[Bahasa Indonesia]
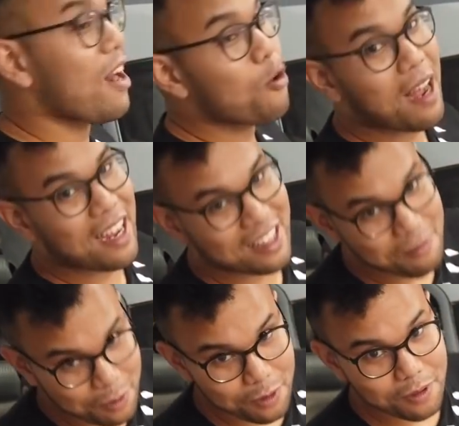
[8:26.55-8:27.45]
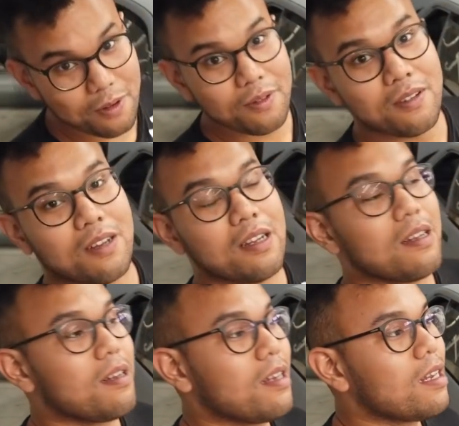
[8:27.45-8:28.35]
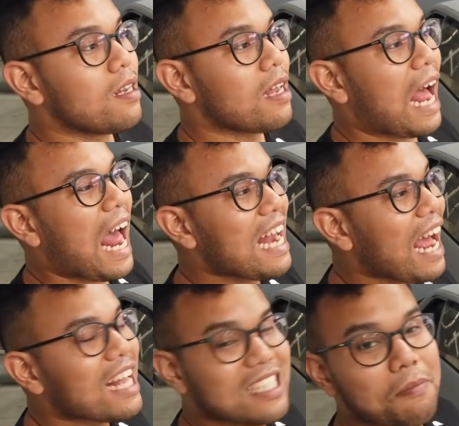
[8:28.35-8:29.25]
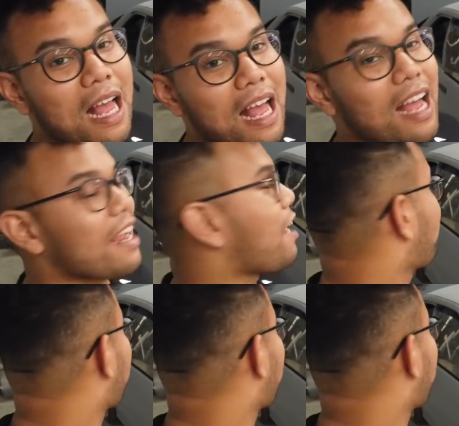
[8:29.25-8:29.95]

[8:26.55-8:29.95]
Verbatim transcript: baru banget nemu ada kaca belakangnya